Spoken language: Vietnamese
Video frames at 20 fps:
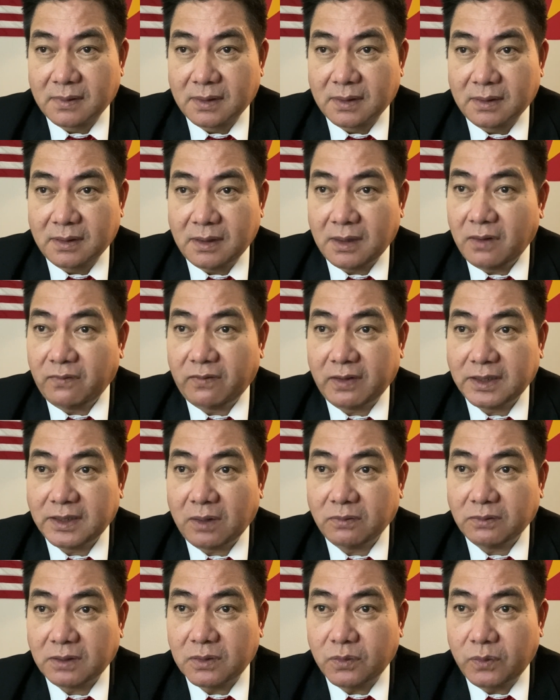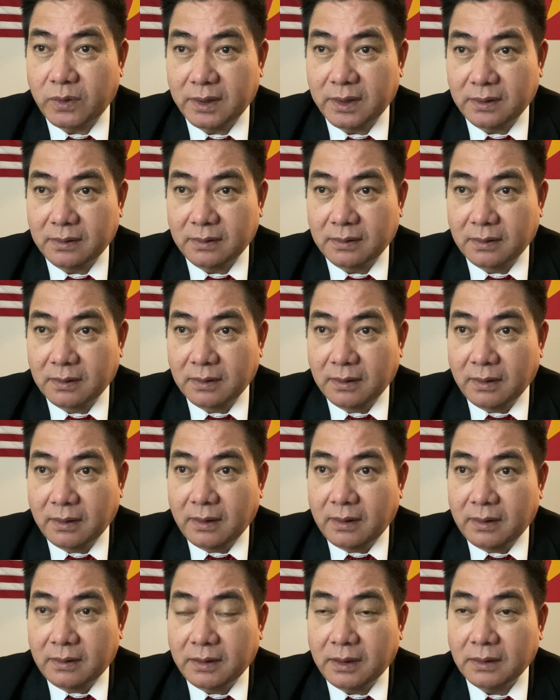chứ đâu phải theo tình nguyện
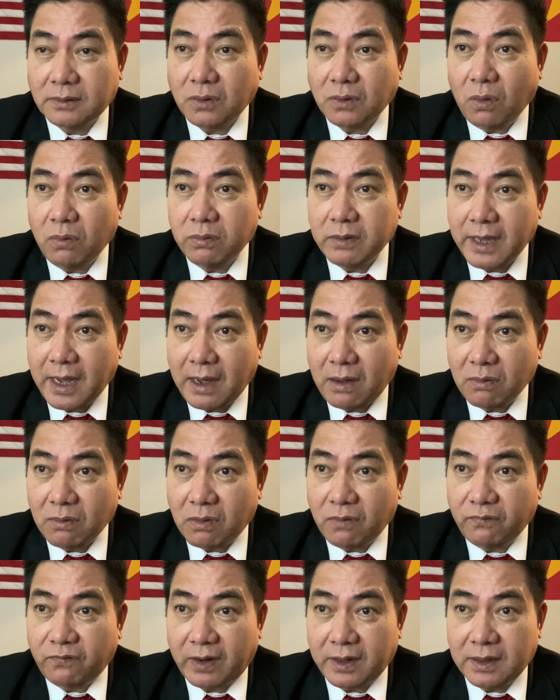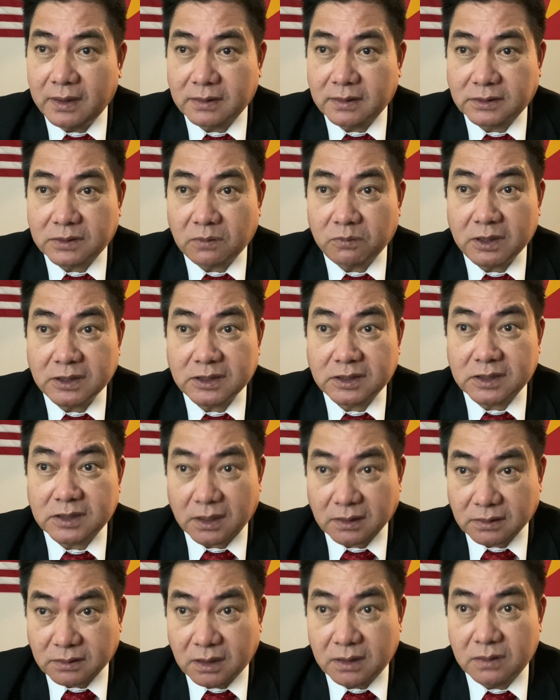nên tôn giáo cũng phải được trong cái
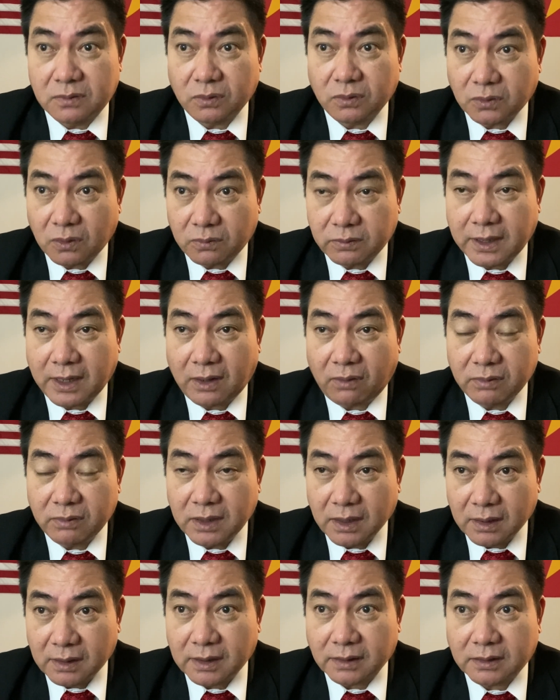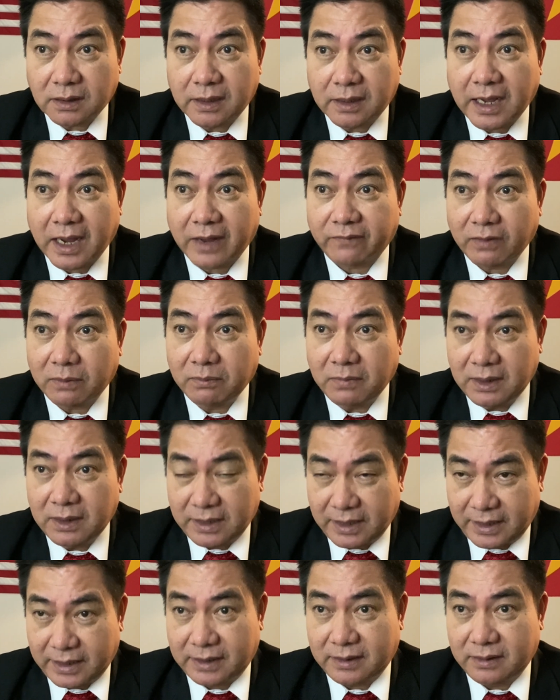trật tự của tôn giáo nhất là thời đại văn minh
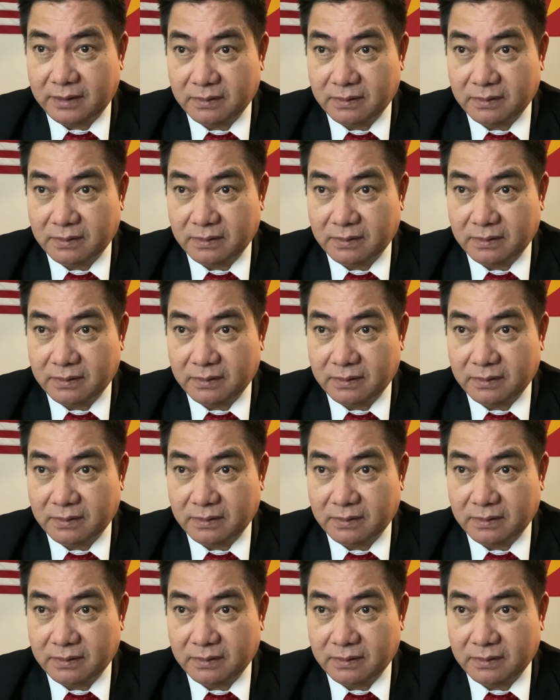này